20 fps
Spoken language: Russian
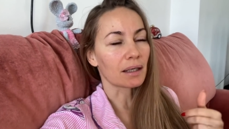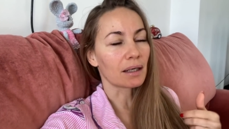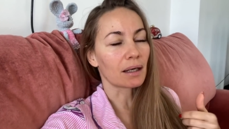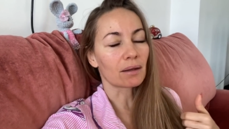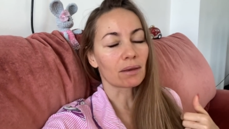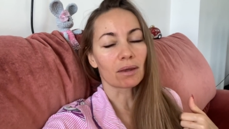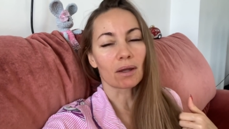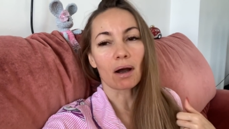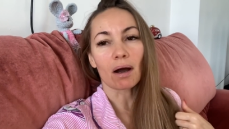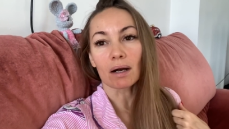я
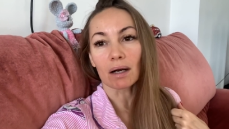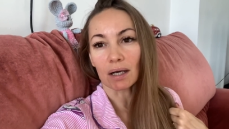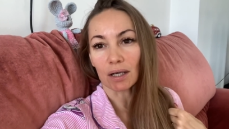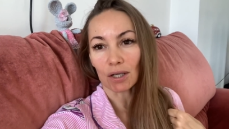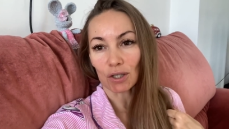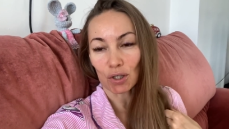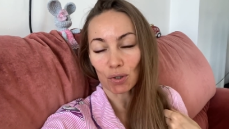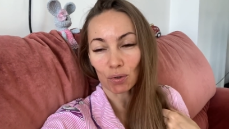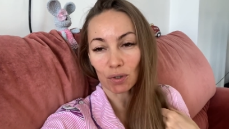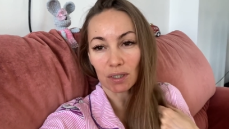так
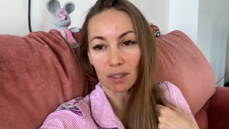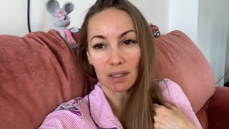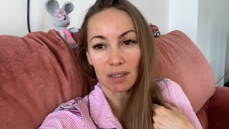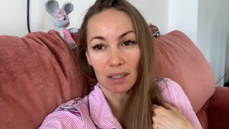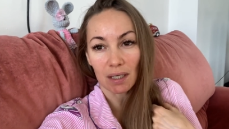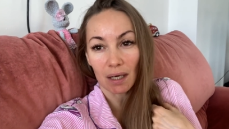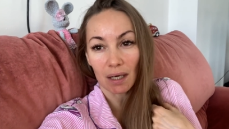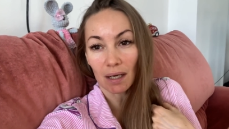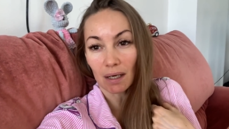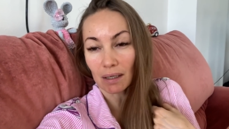хочу
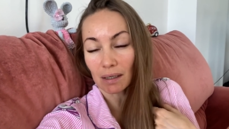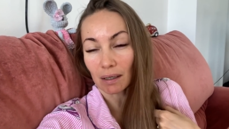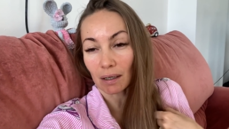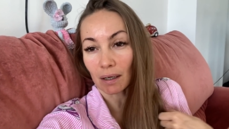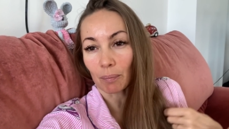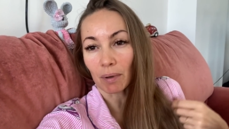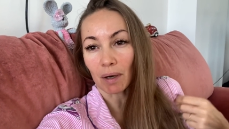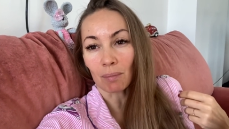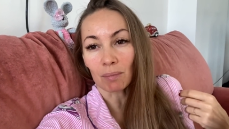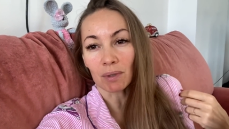детей,
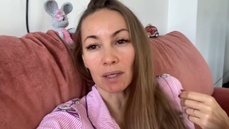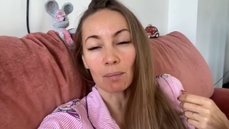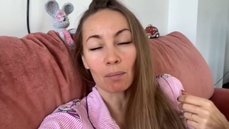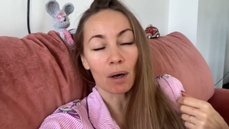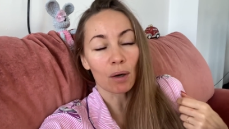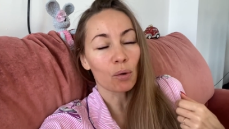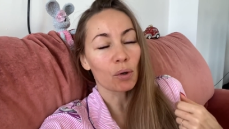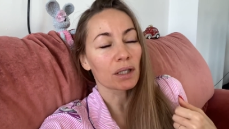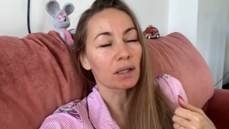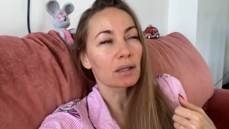я прям не
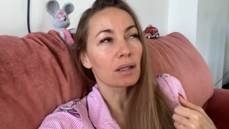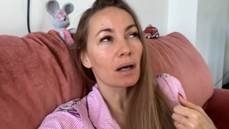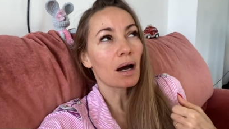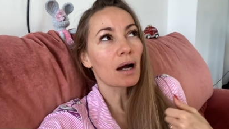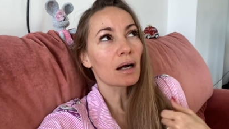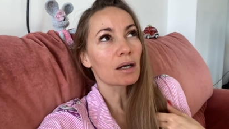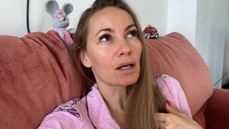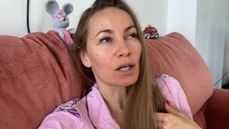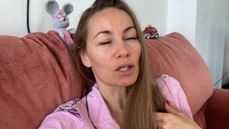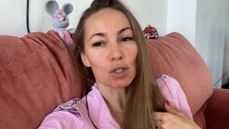могу, я
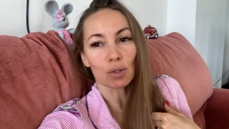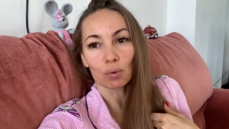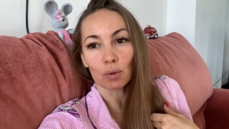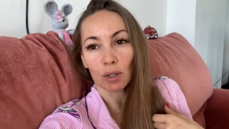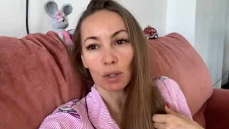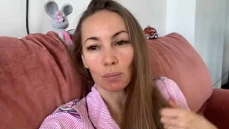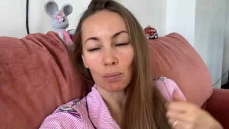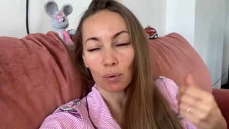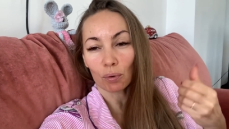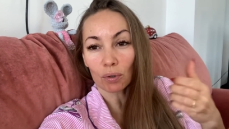так хочу
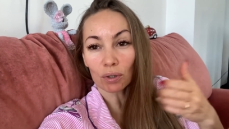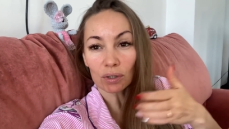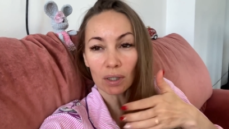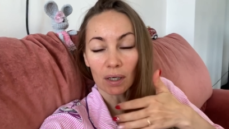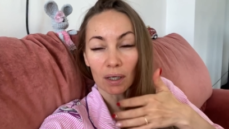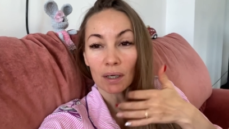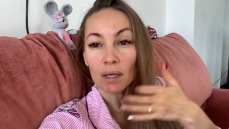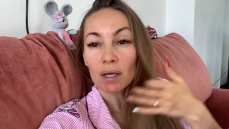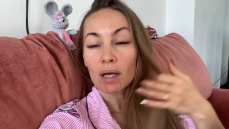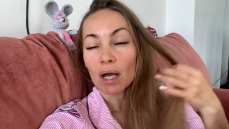
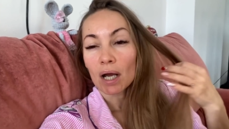ребенка.